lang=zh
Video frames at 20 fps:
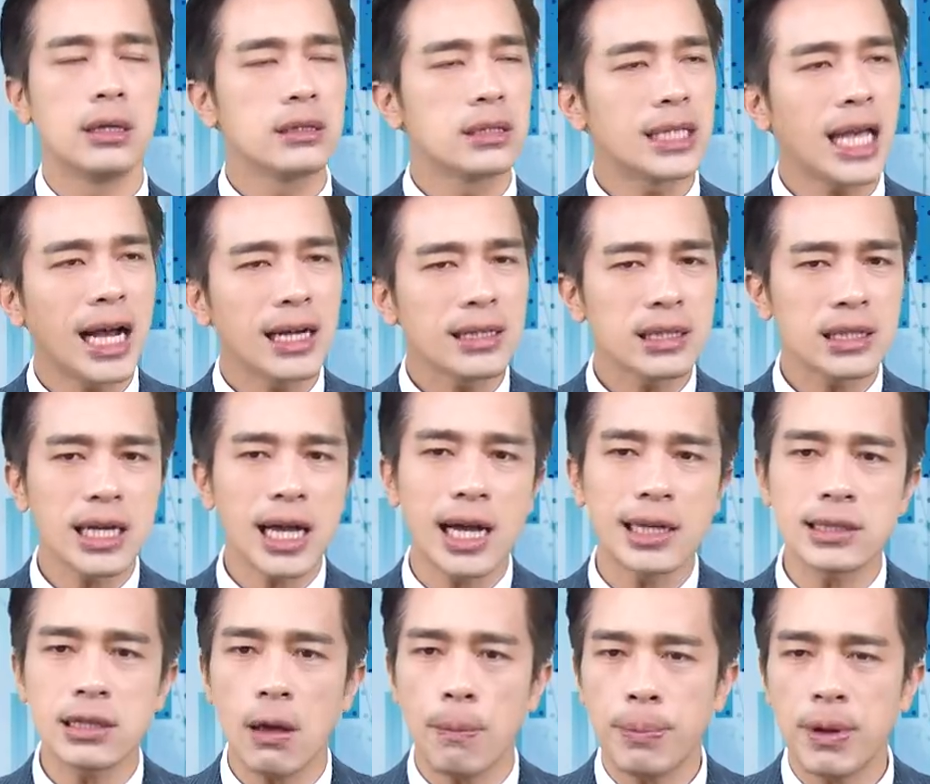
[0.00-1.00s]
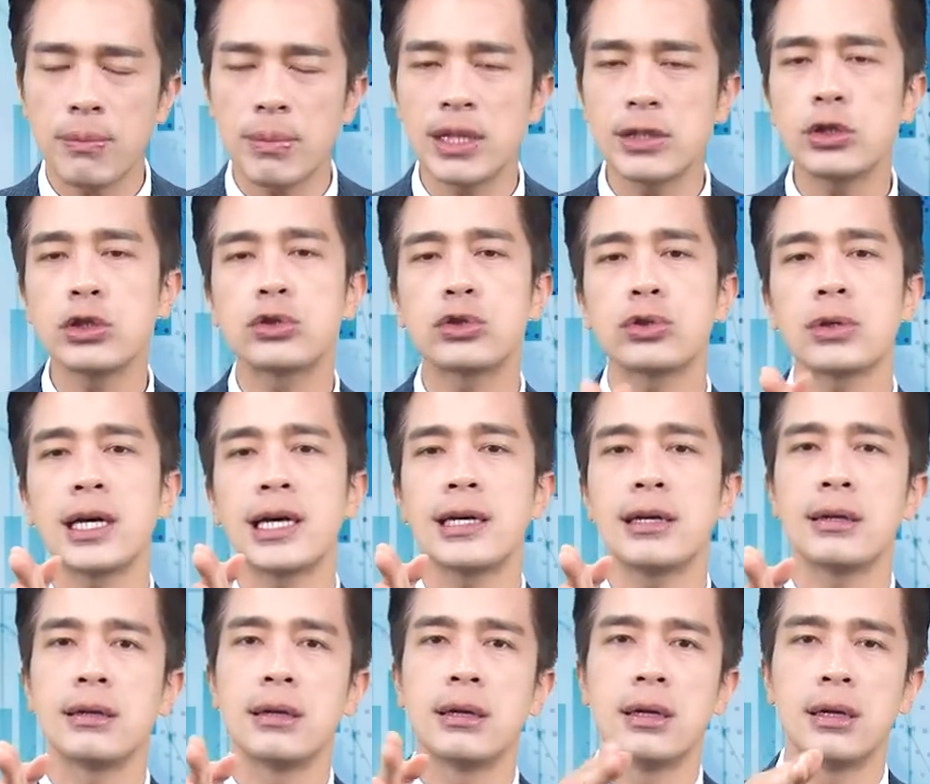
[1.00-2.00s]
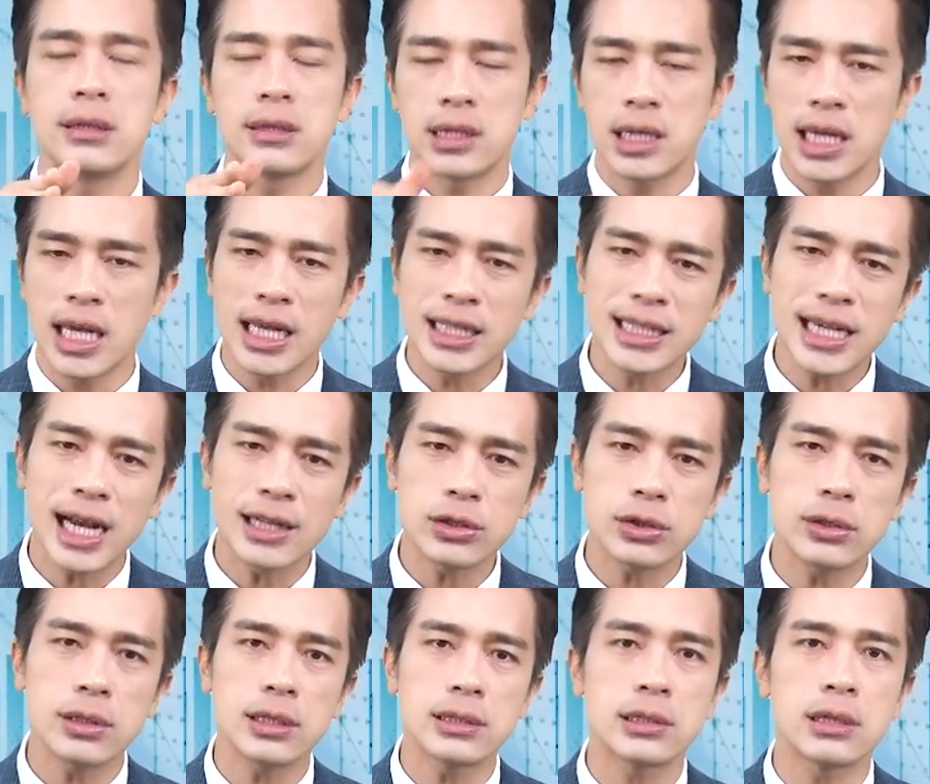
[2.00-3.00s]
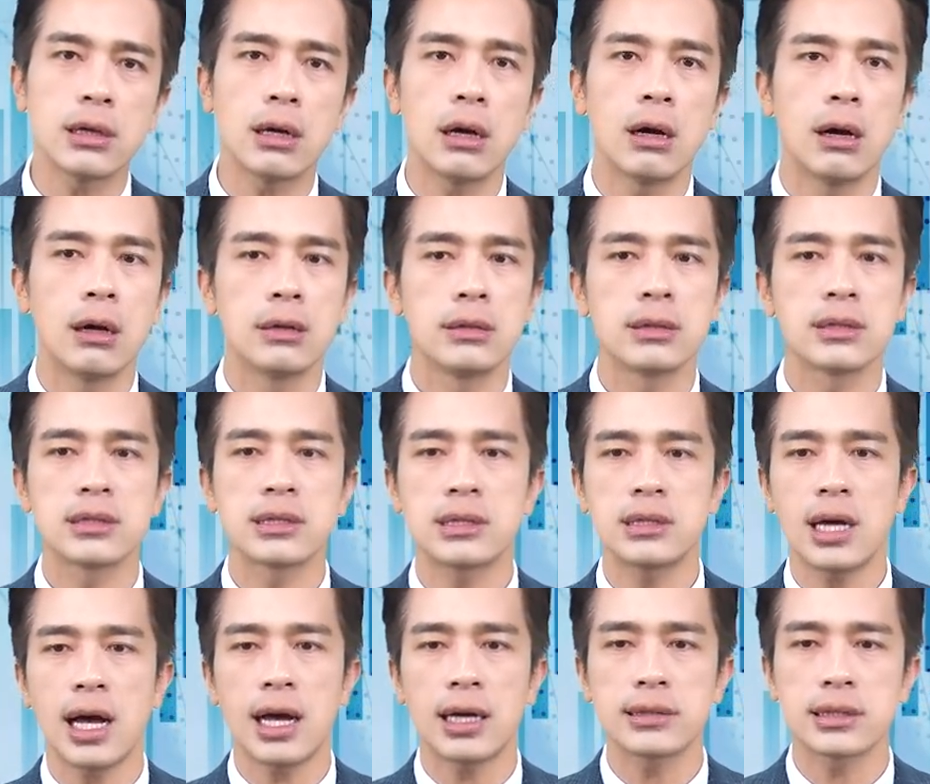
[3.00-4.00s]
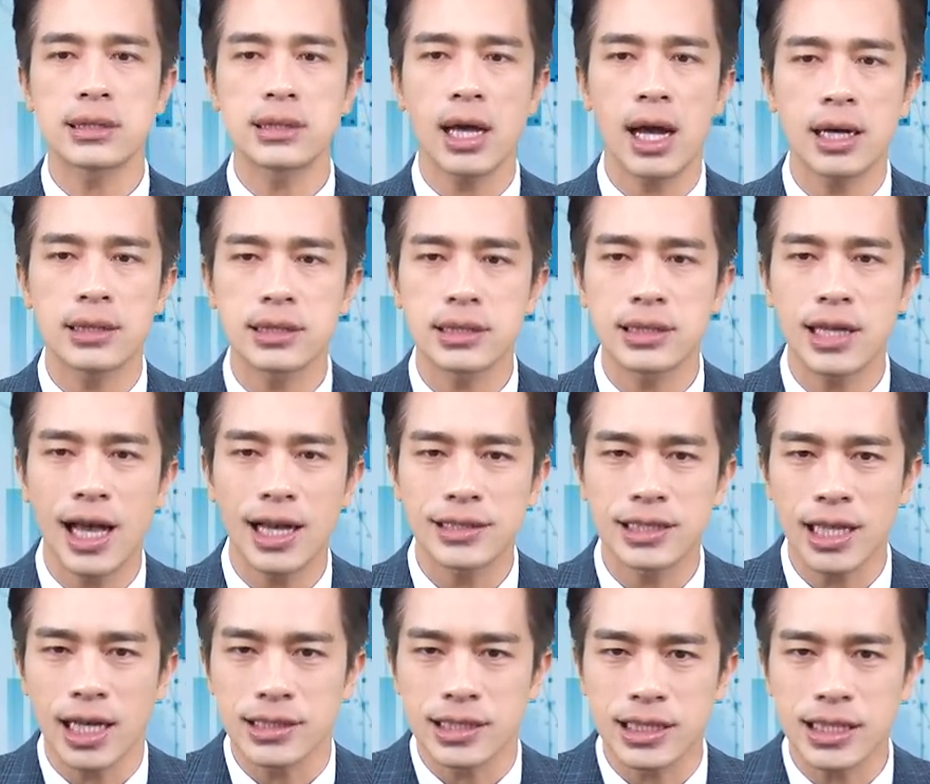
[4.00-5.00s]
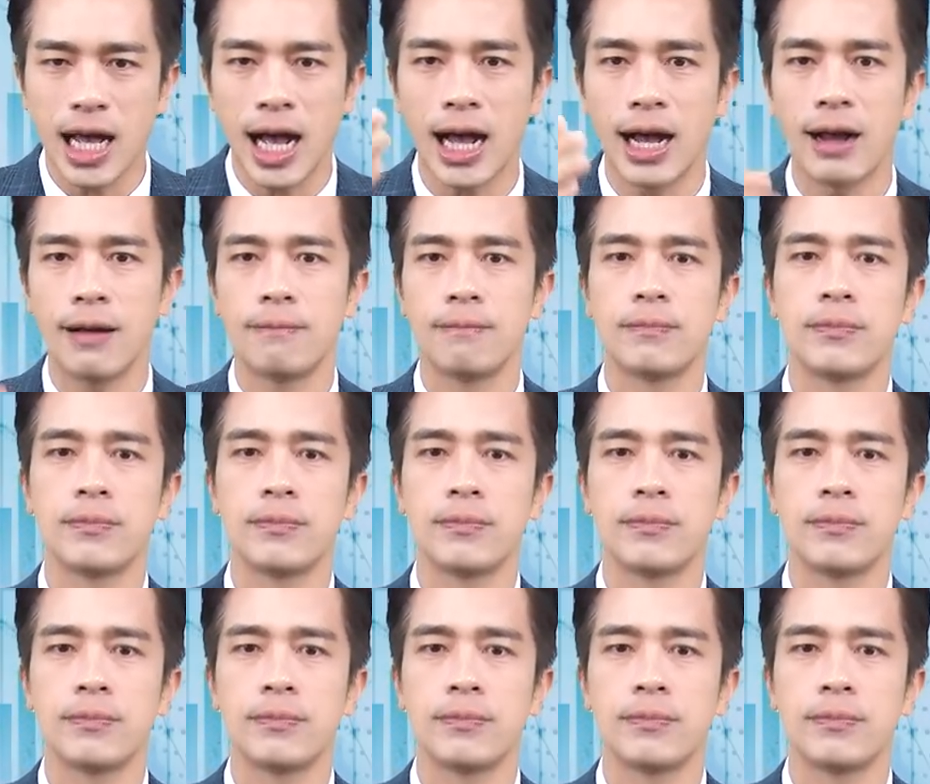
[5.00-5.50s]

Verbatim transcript: 涨起来的时候拼命去追，跌下去的时候杀杀杀杀杀，